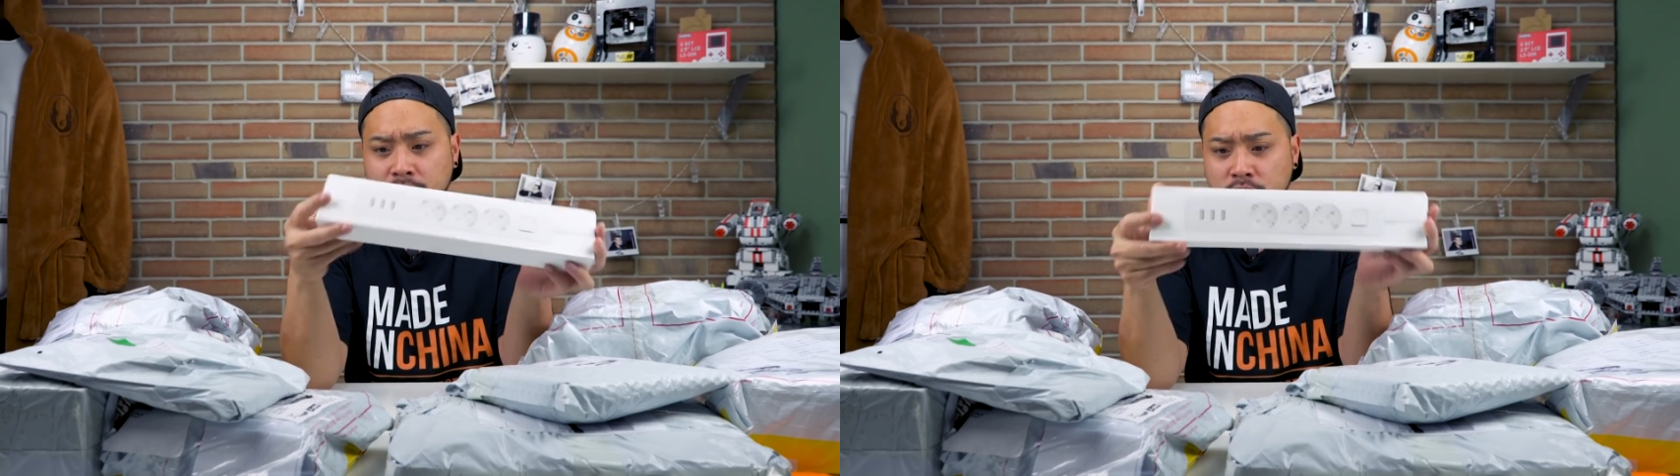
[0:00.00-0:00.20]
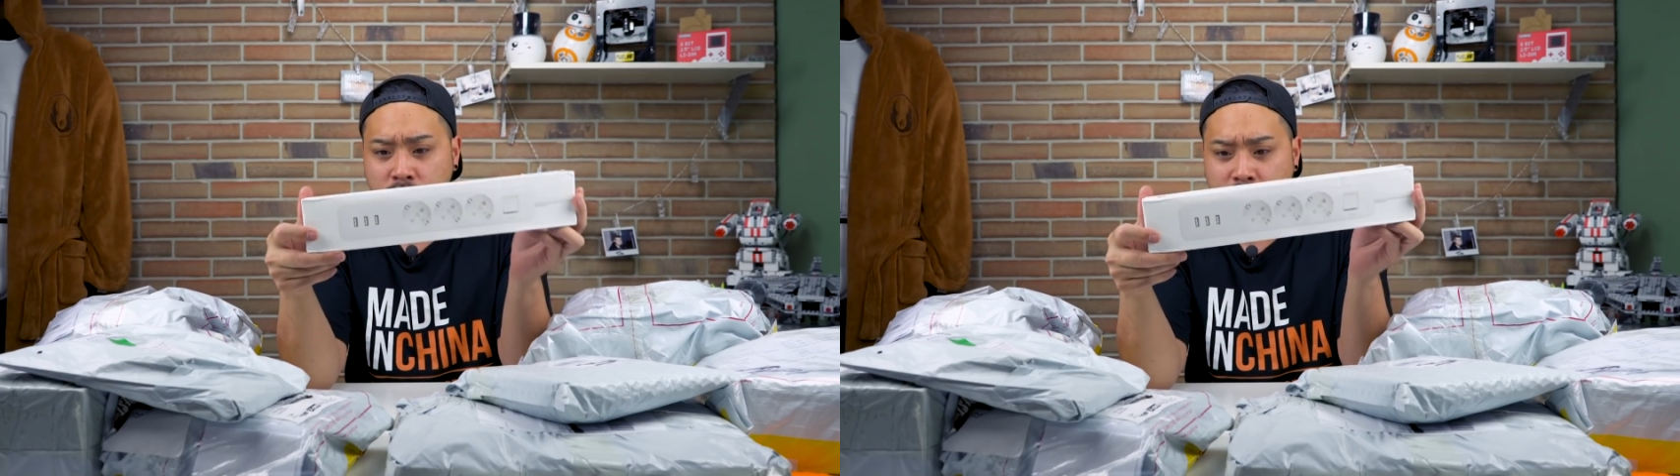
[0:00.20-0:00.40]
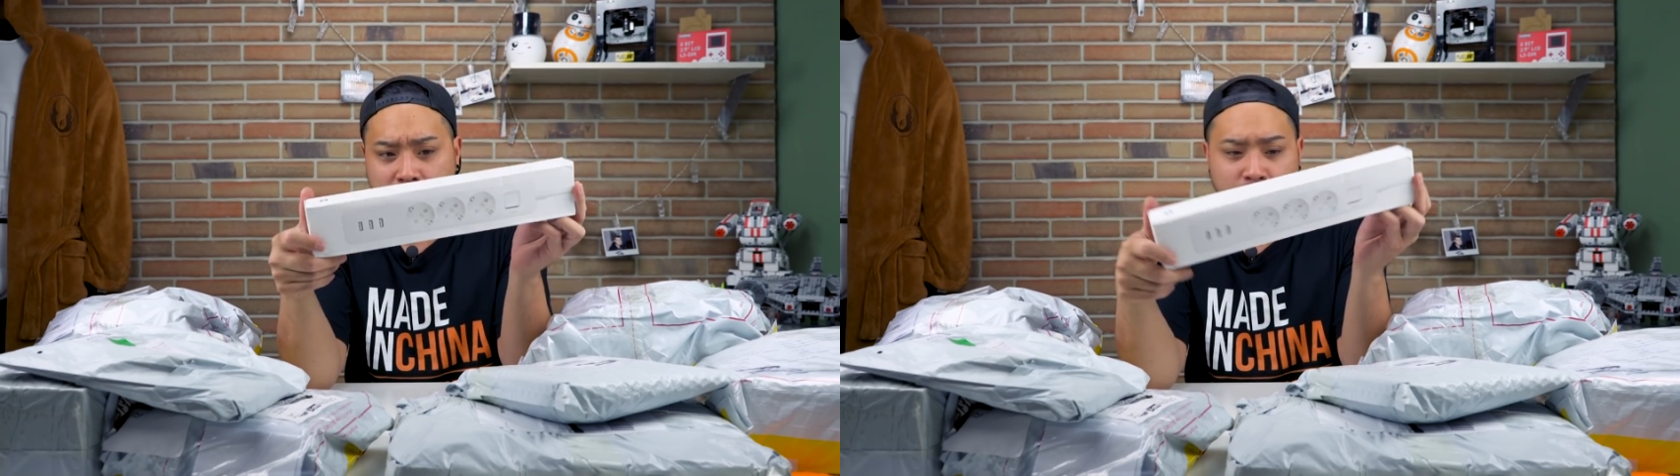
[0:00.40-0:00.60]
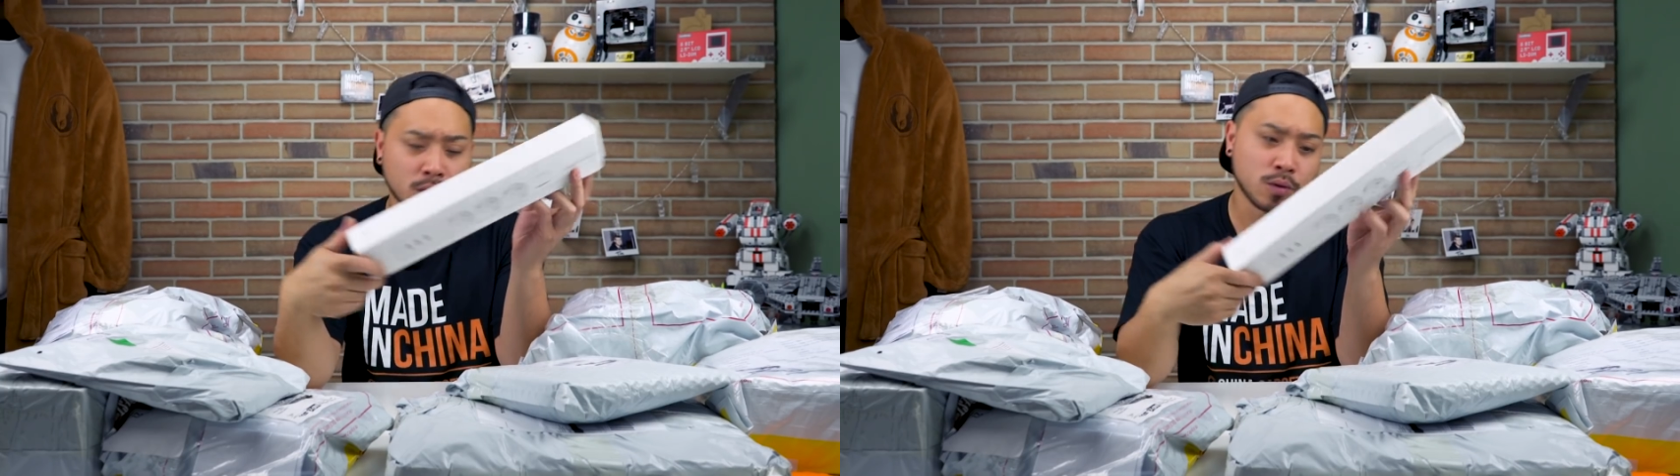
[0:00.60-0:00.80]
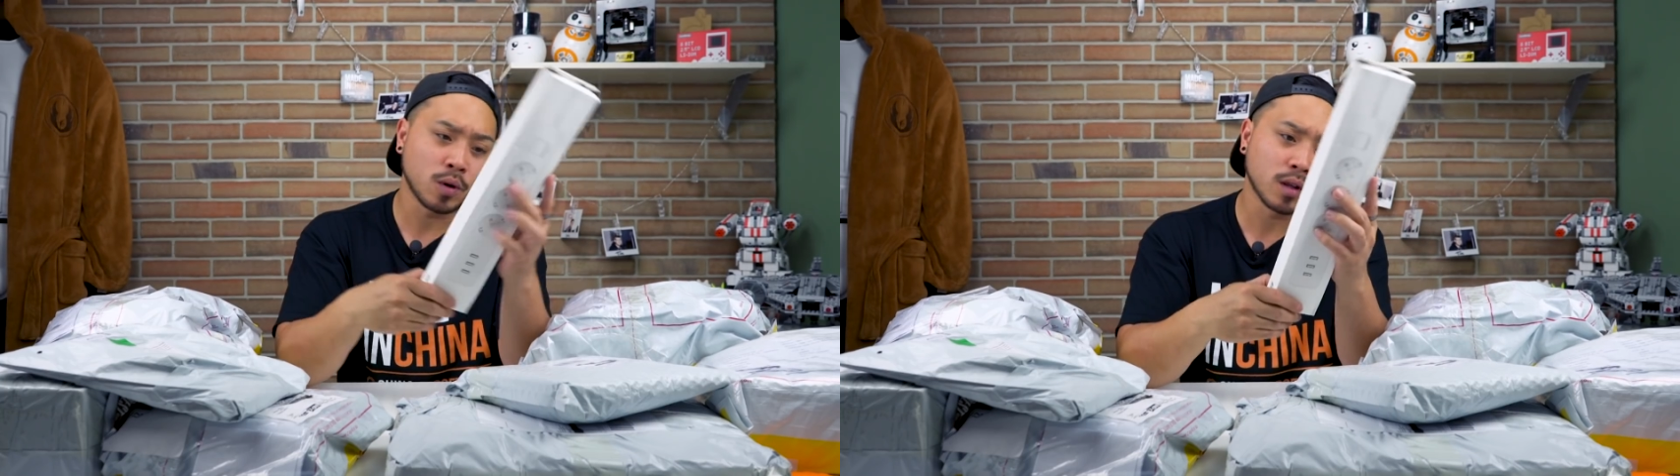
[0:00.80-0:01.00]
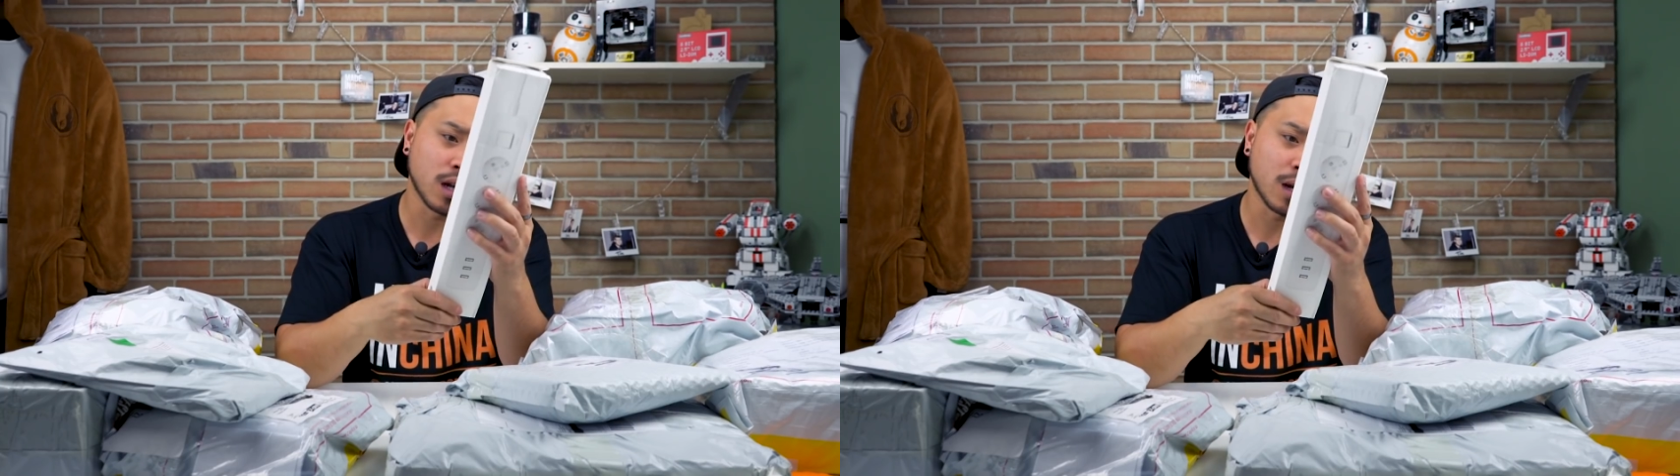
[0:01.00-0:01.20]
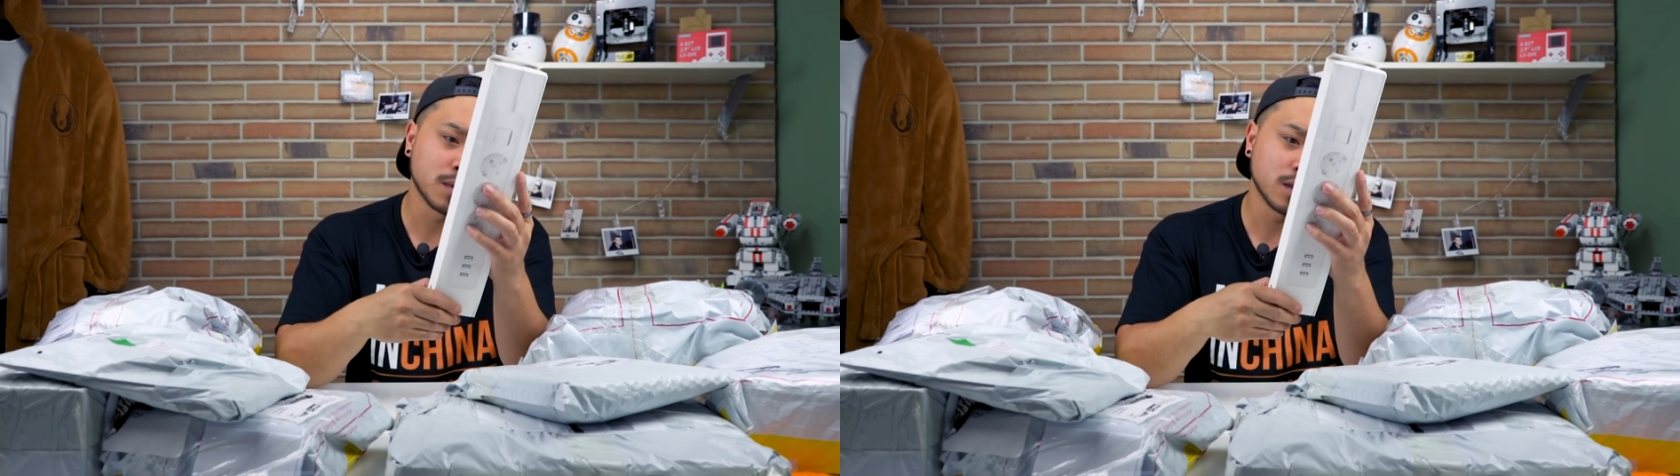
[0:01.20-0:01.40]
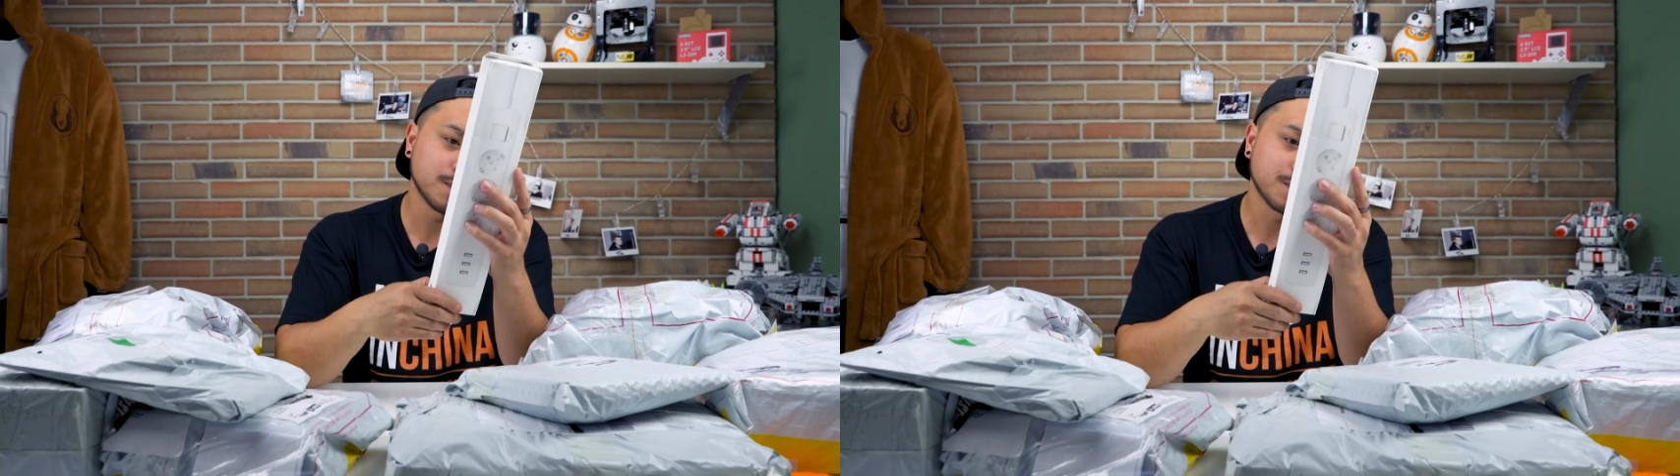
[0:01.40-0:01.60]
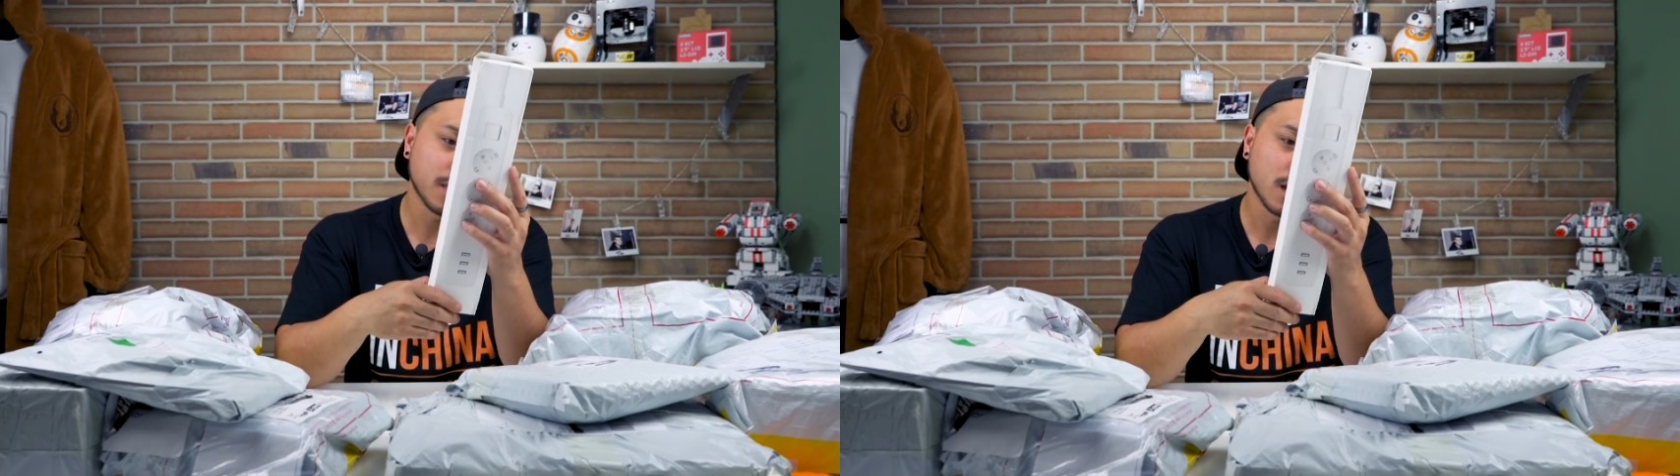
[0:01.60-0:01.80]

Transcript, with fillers: Hier steht jetzt kein Produktname.